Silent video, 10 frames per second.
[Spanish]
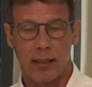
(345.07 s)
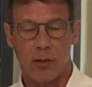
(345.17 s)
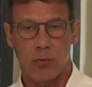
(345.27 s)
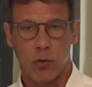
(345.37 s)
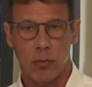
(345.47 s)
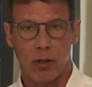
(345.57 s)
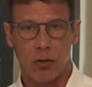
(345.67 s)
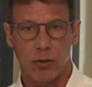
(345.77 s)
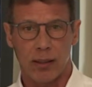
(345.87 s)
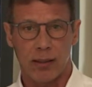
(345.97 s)
de forma
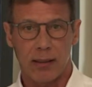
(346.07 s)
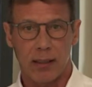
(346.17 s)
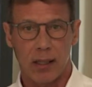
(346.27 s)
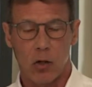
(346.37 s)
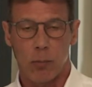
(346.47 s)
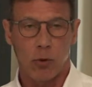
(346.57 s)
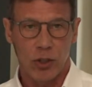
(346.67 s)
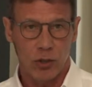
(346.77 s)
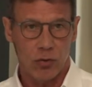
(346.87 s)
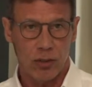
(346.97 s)
constante
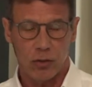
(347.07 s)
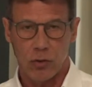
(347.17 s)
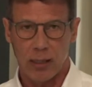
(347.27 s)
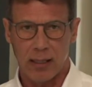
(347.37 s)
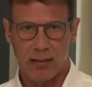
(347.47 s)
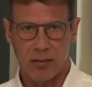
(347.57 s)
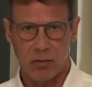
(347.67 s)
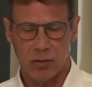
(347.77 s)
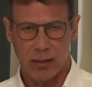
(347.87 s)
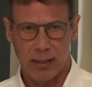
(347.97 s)
oponiéndose a todas las
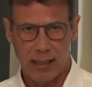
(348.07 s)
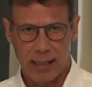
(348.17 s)
decisiones